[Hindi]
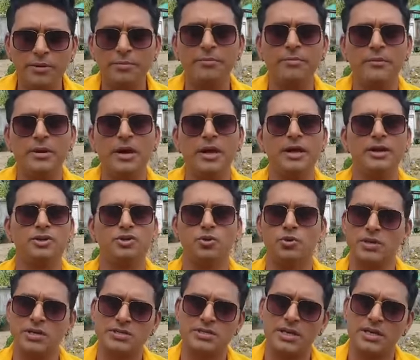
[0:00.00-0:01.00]
मुहिम का
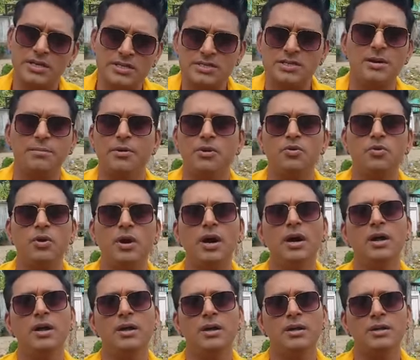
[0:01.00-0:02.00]
एक छोटा सा हिस्सा
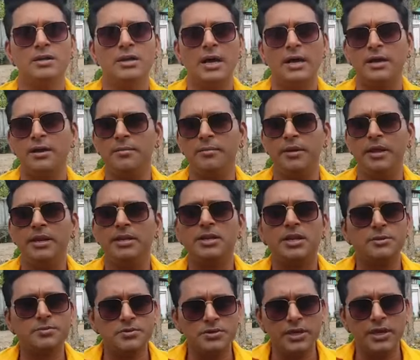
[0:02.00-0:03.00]
बनूंगा ताकि
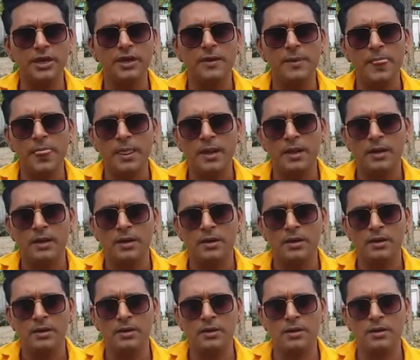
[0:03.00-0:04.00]
मेरी तरफ से
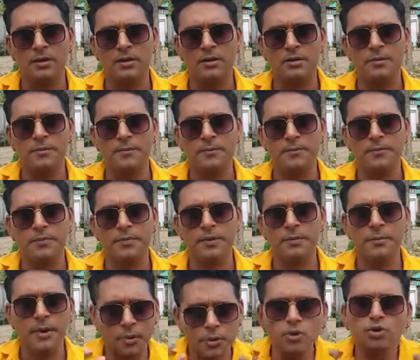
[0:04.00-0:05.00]
आ,
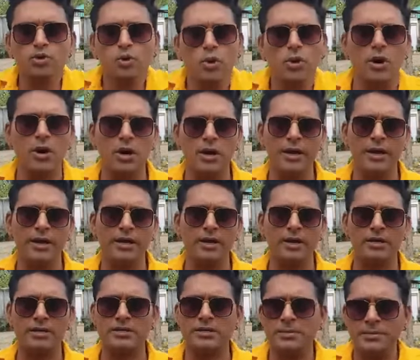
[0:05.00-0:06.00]
मैं खुद को
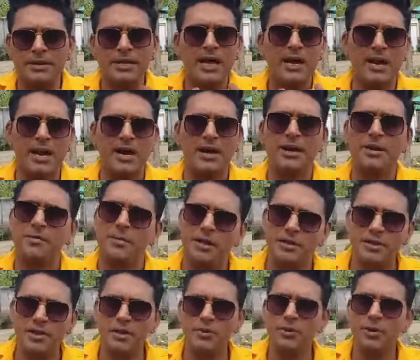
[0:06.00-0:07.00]
एक जिम्मेदार नागरिक
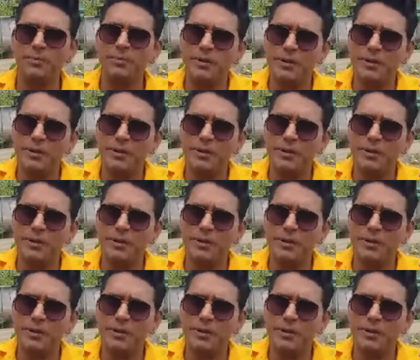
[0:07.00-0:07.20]
मानते